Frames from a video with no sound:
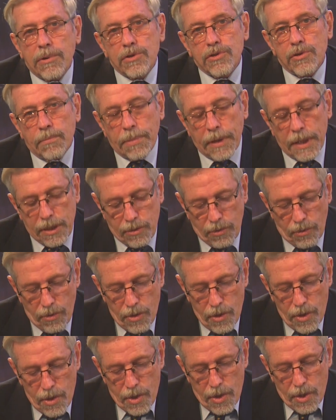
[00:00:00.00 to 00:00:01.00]
Por supuesto,
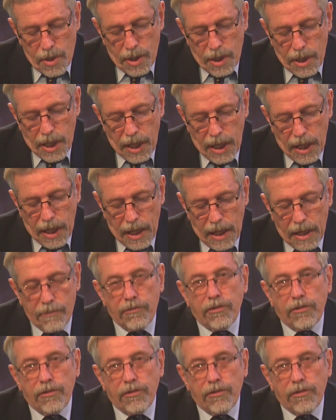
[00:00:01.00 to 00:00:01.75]
eh,